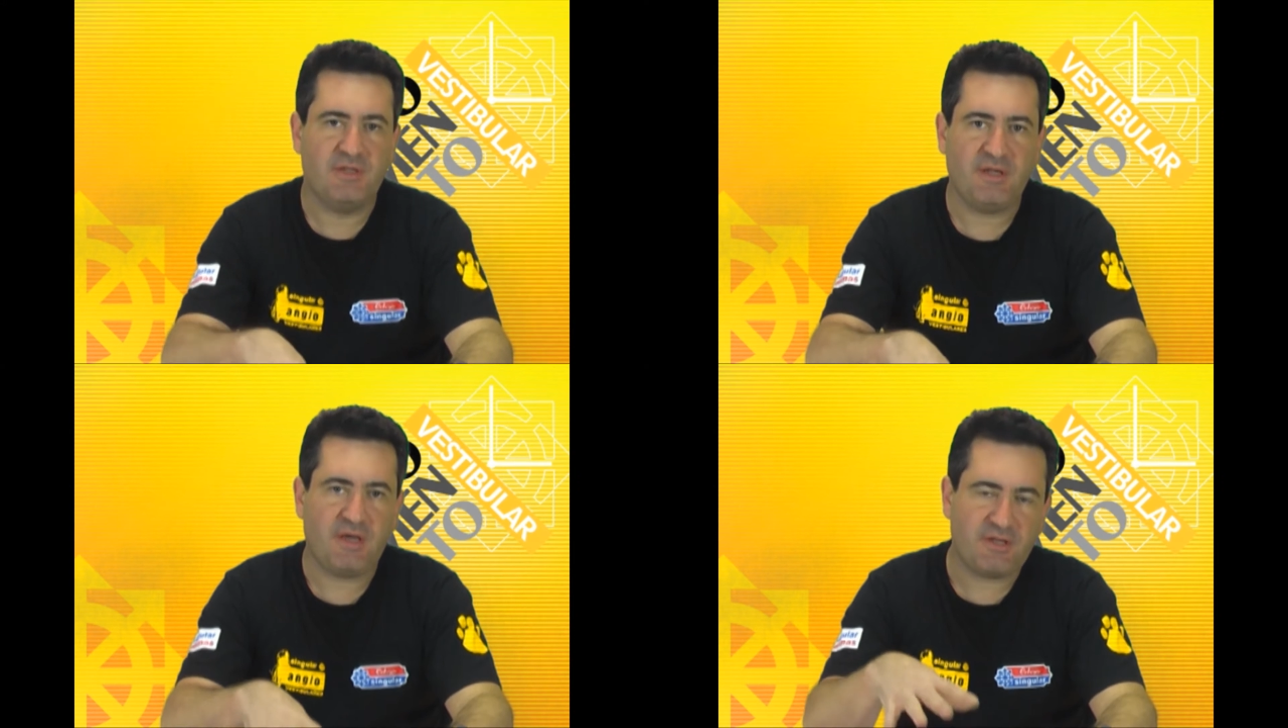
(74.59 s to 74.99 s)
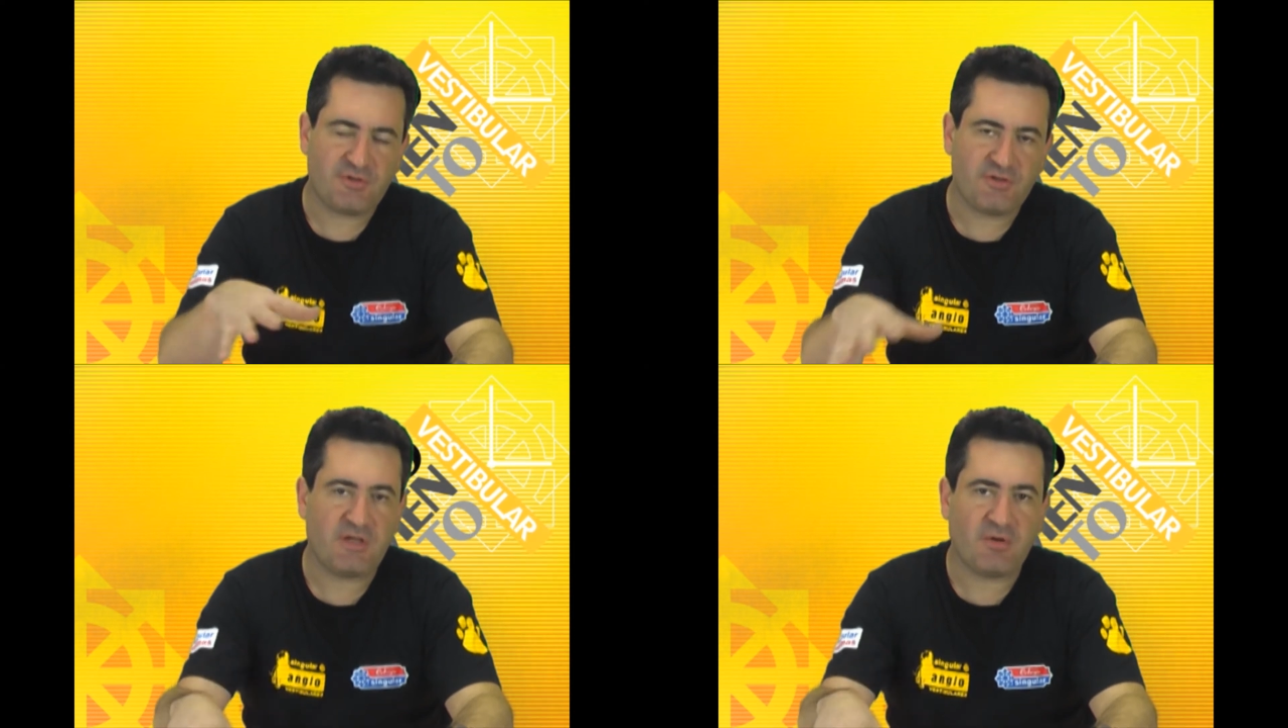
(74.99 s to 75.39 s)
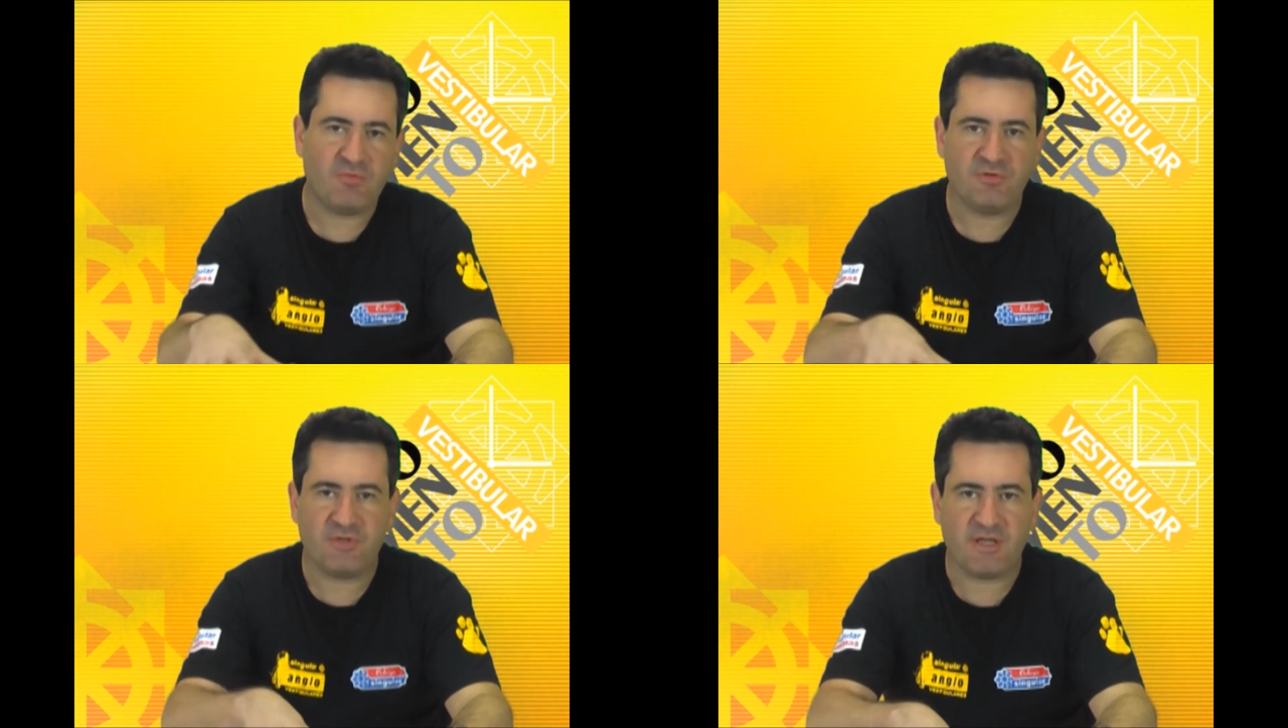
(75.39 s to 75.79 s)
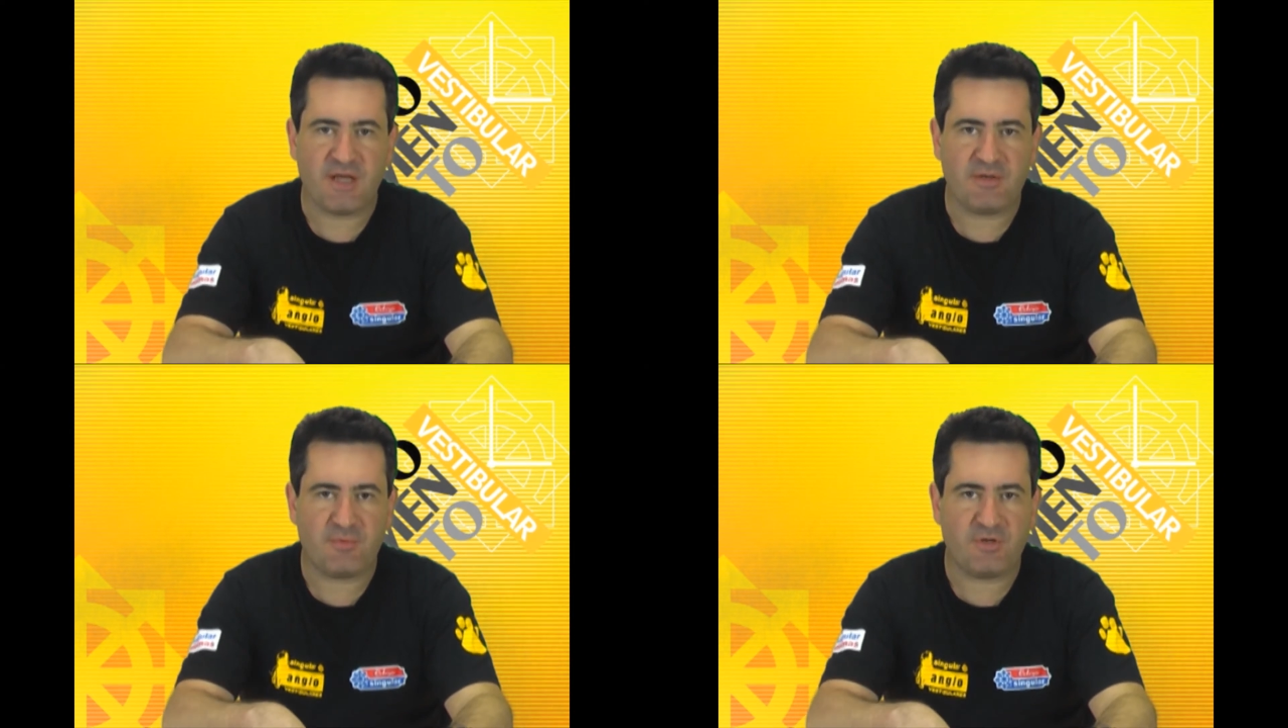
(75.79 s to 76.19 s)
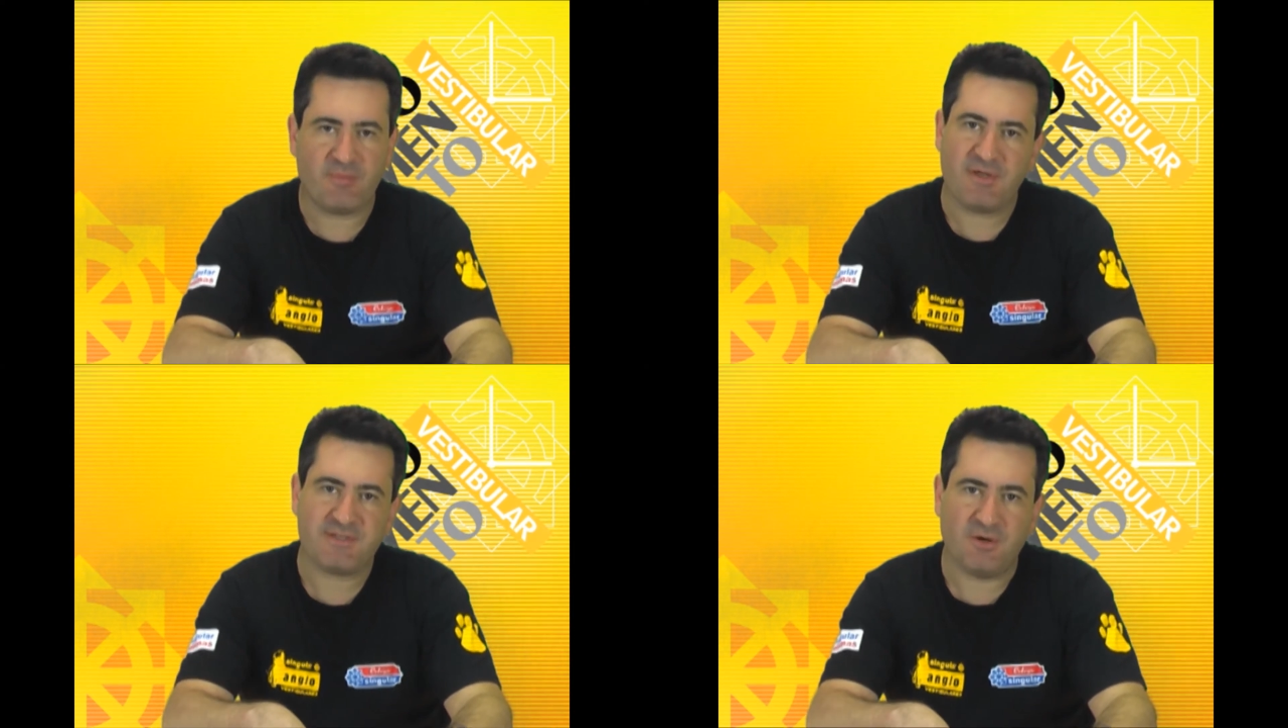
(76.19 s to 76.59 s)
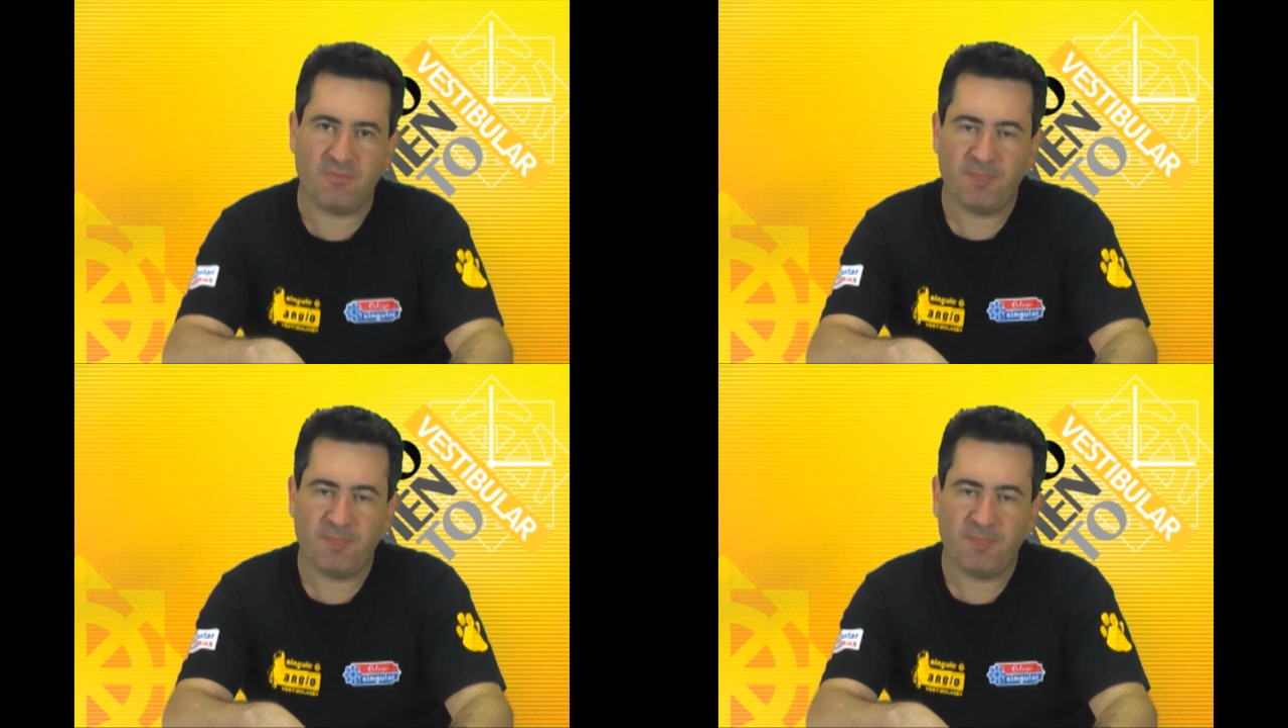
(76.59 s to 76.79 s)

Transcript: e aí a gente dá continuidade à programação.